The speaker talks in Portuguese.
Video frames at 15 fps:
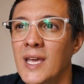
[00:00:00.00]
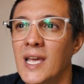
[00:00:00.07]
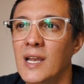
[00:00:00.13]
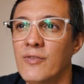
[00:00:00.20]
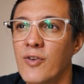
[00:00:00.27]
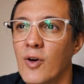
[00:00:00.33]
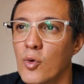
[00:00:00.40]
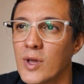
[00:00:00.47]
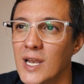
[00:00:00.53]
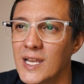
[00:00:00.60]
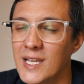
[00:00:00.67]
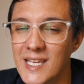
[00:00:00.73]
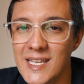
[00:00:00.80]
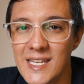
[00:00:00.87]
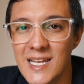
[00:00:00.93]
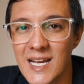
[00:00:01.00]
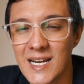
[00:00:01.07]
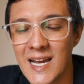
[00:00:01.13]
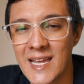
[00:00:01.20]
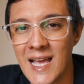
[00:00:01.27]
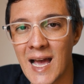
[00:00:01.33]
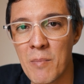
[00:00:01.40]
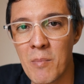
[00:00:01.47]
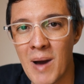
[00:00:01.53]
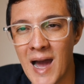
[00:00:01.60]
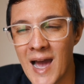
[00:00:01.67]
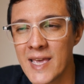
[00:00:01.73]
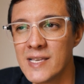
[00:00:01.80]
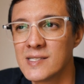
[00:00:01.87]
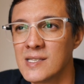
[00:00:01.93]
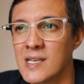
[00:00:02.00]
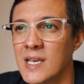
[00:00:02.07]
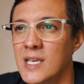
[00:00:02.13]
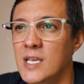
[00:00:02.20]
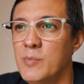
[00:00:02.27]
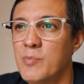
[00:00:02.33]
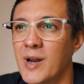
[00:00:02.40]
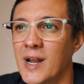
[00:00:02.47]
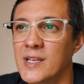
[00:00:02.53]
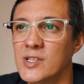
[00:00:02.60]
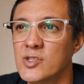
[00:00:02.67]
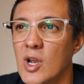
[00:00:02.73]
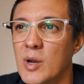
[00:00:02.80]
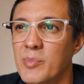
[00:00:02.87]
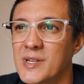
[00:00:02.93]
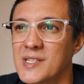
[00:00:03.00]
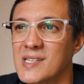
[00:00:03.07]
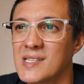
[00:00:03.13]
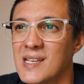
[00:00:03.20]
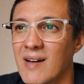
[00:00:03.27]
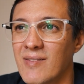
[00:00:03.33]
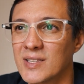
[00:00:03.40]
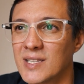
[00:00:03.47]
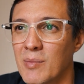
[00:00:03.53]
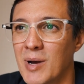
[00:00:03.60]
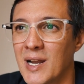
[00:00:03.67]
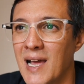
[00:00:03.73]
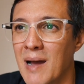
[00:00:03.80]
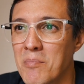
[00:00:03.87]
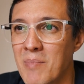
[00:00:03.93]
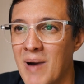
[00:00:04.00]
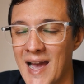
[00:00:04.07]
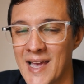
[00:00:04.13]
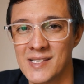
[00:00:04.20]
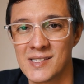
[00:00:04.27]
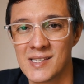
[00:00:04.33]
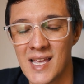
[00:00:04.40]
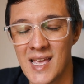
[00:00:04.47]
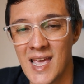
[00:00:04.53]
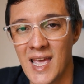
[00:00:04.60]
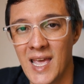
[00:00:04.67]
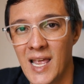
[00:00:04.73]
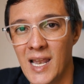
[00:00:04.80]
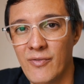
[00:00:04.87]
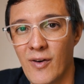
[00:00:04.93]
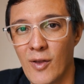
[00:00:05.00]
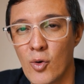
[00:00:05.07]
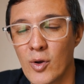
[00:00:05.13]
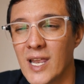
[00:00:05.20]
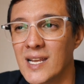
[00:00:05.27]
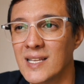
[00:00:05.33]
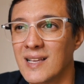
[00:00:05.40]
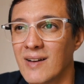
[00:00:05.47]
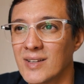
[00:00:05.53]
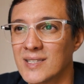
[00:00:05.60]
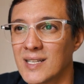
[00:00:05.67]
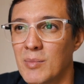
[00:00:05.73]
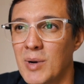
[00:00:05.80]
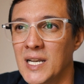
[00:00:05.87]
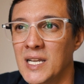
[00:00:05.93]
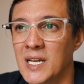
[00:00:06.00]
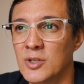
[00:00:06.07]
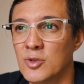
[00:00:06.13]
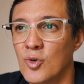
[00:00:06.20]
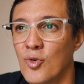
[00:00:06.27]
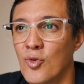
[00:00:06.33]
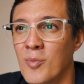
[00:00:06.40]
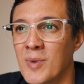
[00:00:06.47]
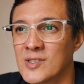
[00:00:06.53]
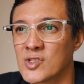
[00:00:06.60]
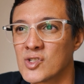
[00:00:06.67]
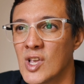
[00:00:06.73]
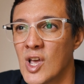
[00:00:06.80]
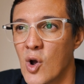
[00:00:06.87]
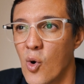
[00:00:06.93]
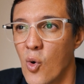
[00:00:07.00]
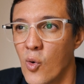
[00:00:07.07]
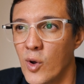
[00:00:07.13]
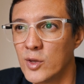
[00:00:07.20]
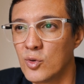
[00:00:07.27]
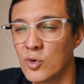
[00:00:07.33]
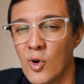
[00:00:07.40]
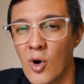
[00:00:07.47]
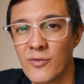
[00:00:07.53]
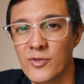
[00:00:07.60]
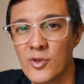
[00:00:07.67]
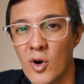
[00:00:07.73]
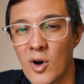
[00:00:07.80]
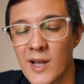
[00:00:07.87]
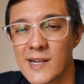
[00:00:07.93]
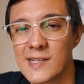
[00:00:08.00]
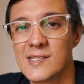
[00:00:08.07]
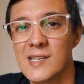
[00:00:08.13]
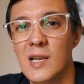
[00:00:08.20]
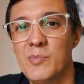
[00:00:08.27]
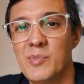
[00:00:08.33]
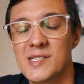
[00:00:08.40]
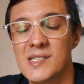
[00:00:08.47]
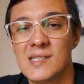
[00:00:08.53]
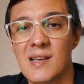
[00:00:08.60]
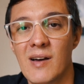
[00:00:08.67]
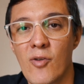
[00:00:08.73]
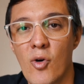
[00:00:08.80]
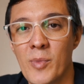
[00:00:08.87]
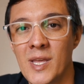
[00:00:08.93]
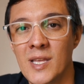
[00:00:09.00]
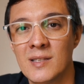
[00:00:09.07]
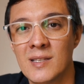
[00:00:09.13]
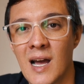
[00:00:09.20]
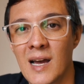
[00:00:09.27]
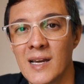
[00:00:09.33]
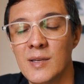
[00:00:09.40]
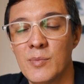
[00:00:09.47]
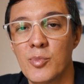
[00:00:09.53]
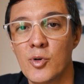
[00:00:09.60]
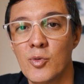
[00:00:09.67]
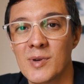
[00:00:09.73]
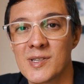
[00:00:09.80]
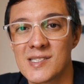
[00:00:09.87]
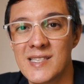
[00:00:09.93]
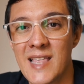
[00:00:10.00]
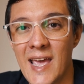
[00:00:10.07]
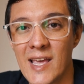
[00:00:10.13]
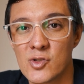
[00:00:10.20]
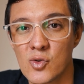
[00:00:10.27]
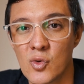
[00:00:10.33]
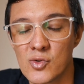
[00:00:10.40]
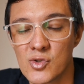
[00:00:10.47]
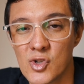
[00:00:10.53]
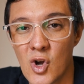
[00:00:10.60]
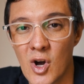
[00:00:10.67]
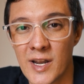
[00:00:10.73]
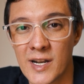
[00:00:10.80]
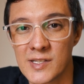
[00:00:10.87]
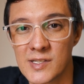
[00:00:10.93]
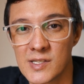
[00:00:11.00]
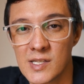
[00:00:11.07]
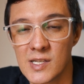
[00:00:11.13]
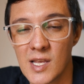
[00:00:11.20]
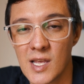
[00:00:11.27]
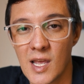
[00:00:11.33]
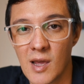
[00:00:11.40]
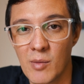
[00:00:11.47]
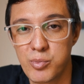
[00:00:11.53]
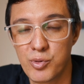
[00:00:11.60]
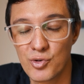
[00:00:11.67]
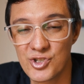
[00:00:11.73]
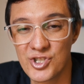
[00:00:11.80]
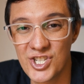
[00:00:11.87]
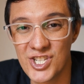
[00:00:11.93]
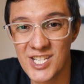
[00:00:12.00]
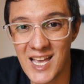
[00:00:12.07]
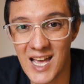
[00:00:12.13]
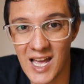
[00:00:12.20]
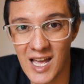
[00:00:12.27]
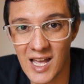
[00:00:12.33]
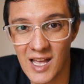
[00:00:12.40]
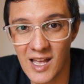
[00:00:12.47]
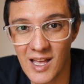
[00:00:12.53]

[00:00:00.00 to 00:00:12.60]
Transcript: ele falou que ele queria ganhar mais e para isso ele precisava trabalhar mais. Ele falou que ele estava trabalhando umas 8, 9 horas e ele precisava aumentar aí para umas 10, 11 horas por dia